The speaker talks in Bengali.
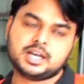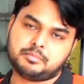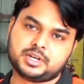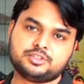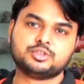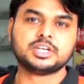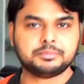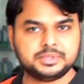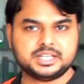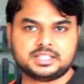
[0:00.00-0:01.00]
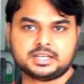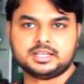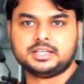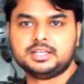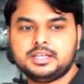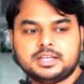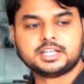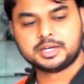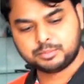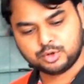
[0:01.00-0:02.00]
আমরা কিছু গিফট দিয়ে থাকি
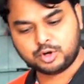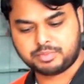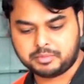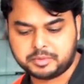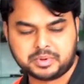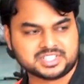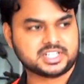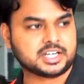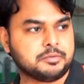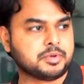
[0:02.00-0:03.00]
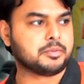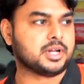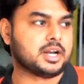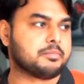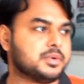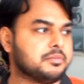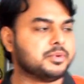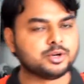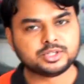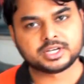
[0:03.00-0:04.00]
গিফটগুলো পাবেন পাঁচটা গিফট পাবেন আর আপনার
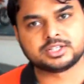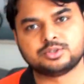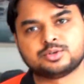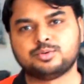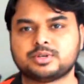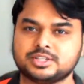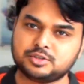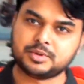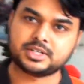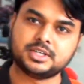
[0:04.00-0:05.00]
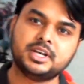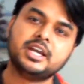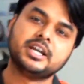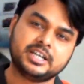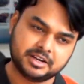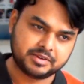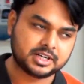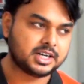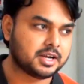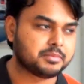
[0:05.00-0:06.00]
ভিডিও দেখে যদি কোনো কাস্টমার আসে
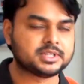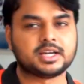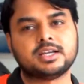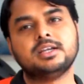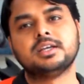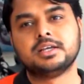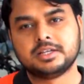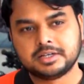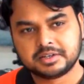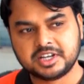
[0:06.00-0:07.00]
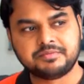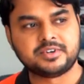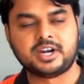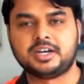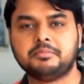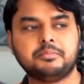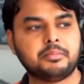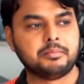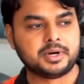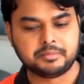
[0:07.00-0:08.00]
ডেফিনেটলি আমরা তাকে গিফটের আইটেম
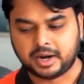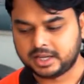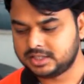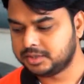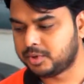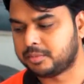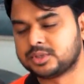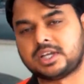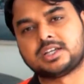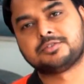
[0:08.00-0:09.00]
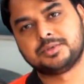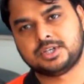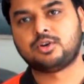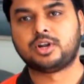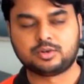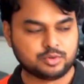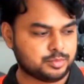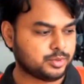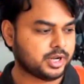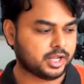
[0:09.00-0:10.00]
মানে বাড়িয়ে দেবো এবং তাকে স্পেশাল অনার
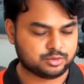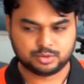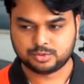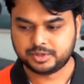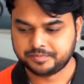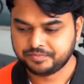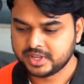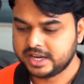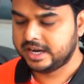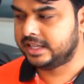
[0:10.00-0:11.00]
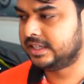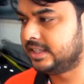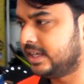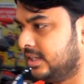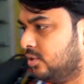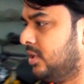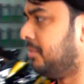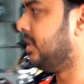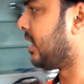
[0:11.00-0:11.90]
করব এতটুকুই এদিক থেকে যদি আমি